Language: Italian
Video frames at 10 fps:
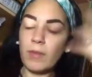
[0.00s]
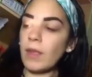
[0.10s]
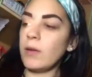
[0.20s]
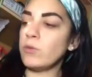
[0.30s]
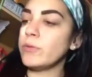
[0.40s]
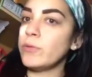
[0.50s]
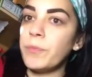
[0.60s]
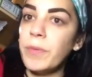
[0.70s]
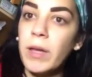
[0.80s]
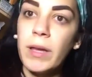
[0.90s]
che ci fu
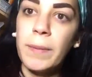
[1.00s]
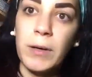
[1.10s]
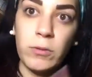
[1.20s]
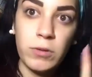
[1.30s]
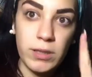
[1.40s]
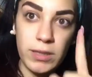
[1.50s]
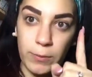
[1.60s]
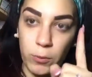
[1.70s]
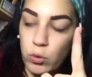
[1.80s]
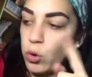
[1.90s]
ma lo
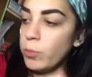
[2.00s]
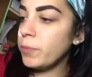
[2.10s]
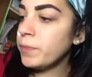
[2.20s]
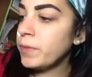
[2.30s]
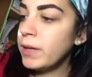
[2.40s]
utilizzeremo dopo